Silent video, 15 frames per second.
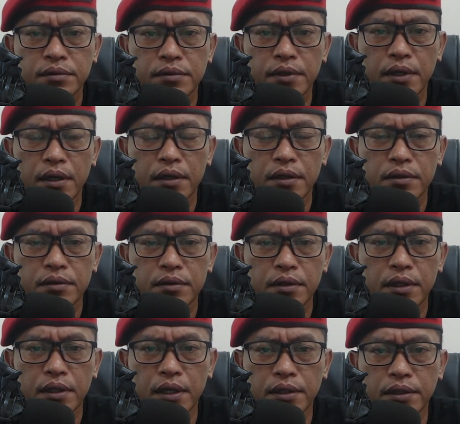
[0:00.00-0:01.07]
ya
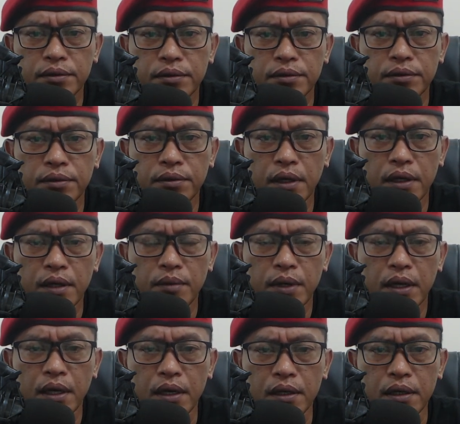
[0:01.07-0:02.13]
dekati tokoh-tokoh agama
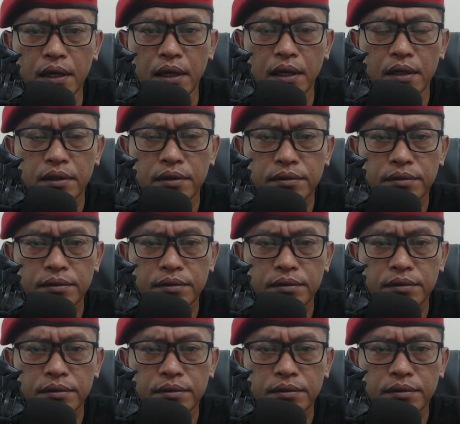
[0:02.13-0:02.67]
karena